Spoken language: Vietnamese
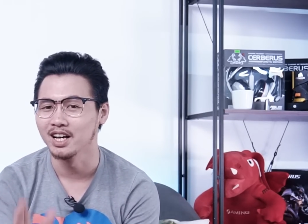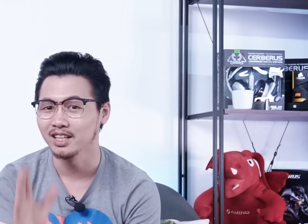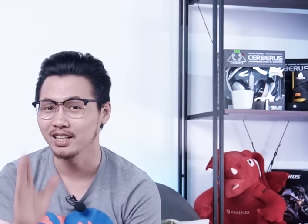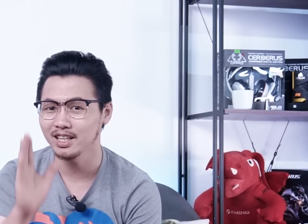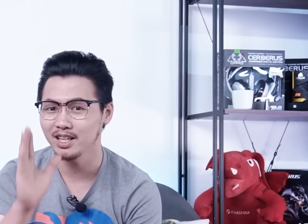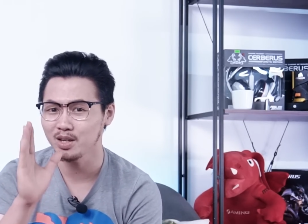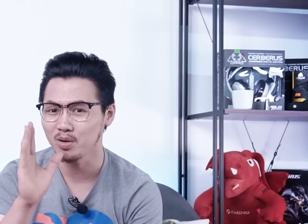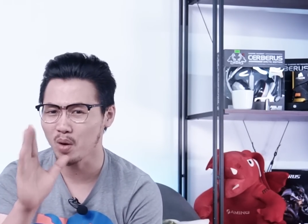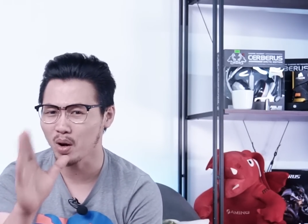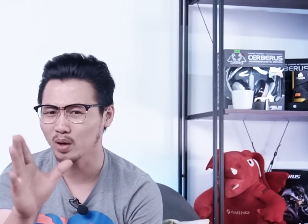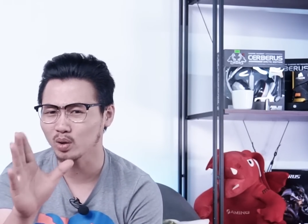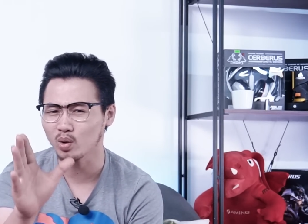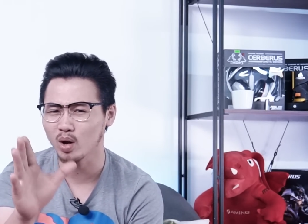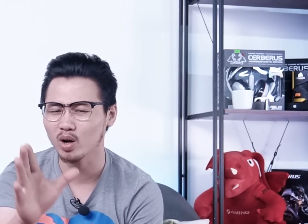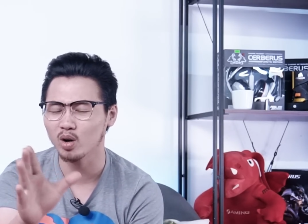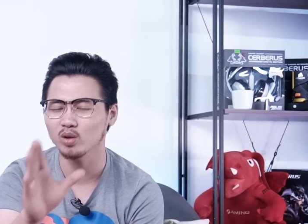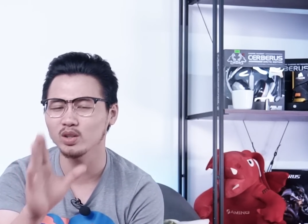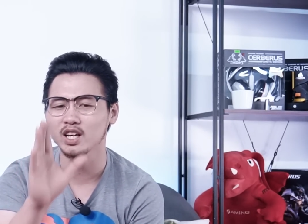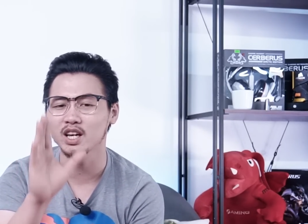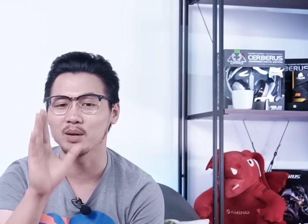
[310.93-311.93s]
thì hoàn
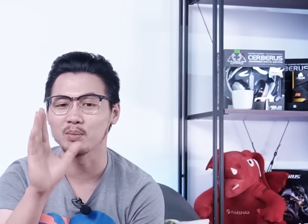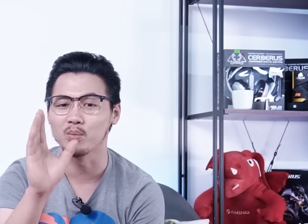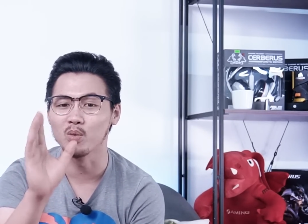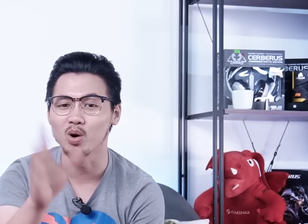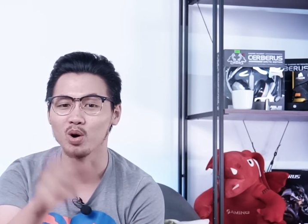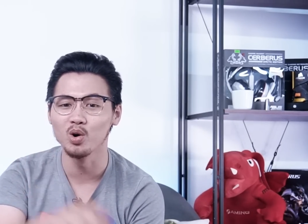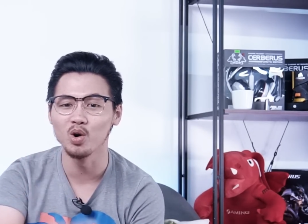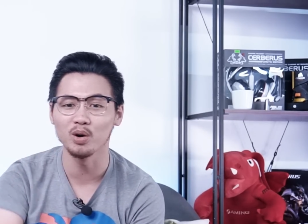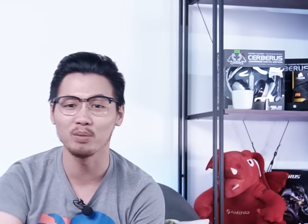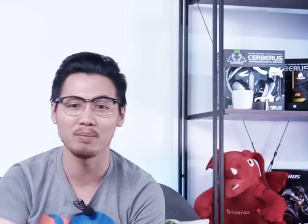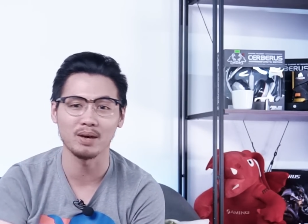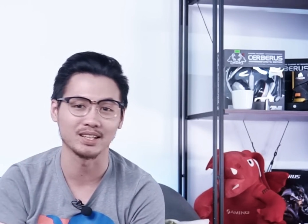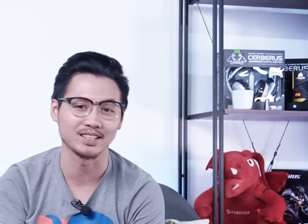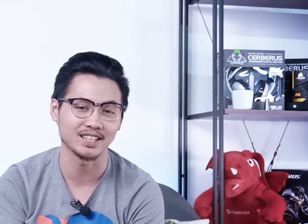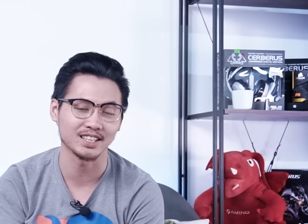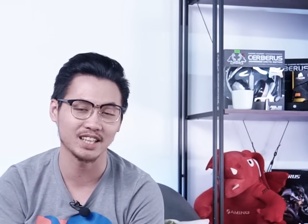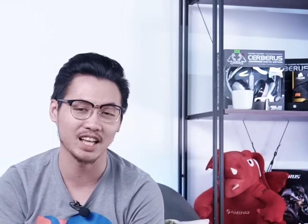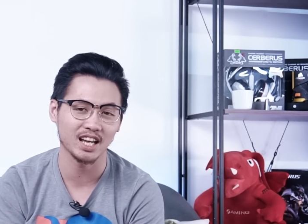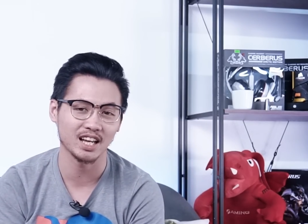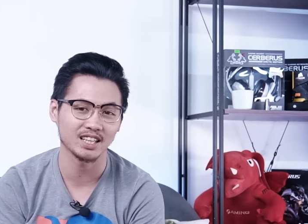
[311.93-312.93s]
toàn có thể mua luôn bản
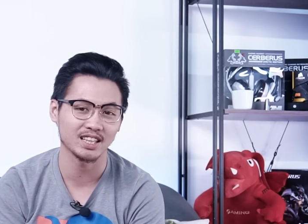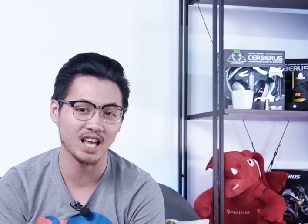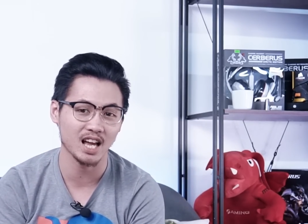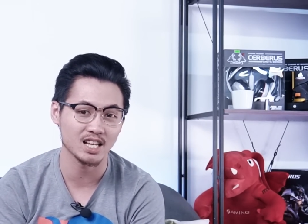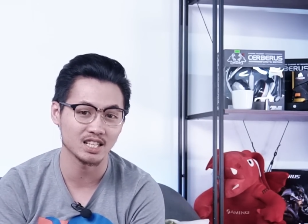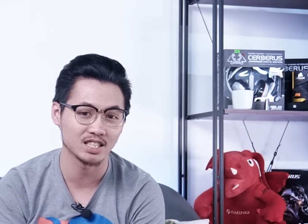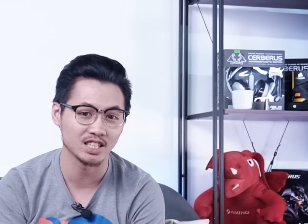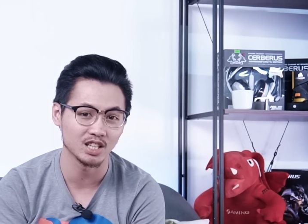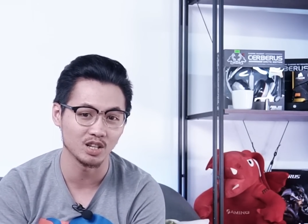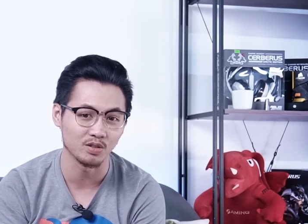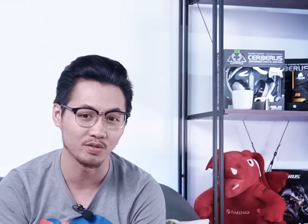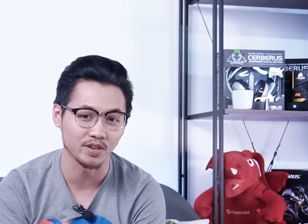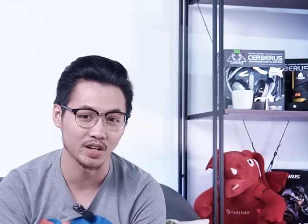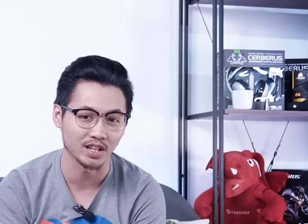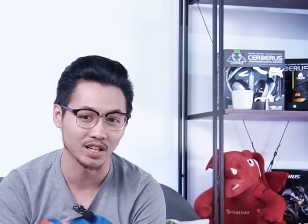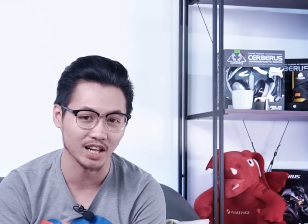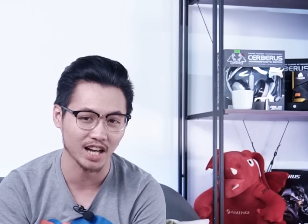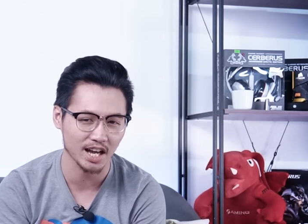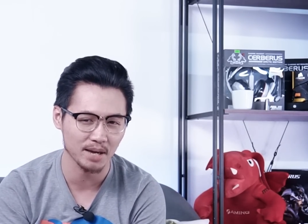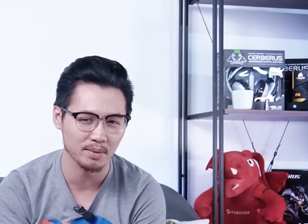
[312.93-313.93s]
sách tay tại di động
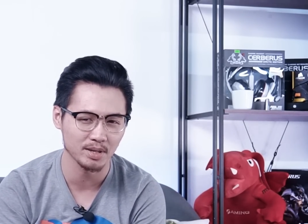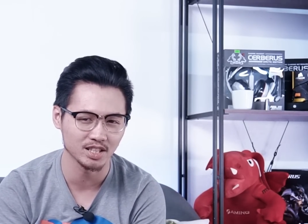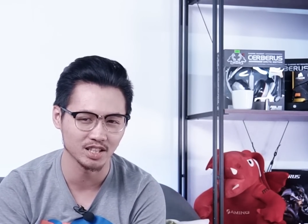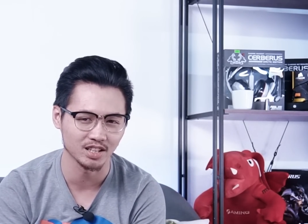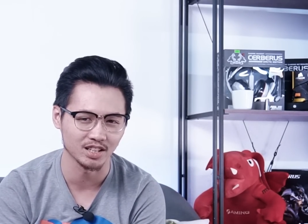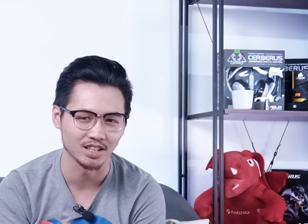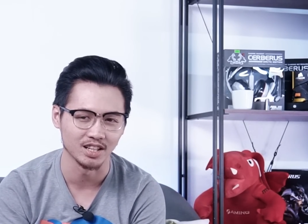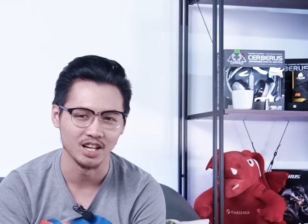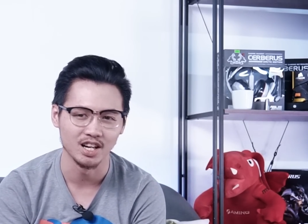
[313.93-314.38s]
việt ngay bây giờ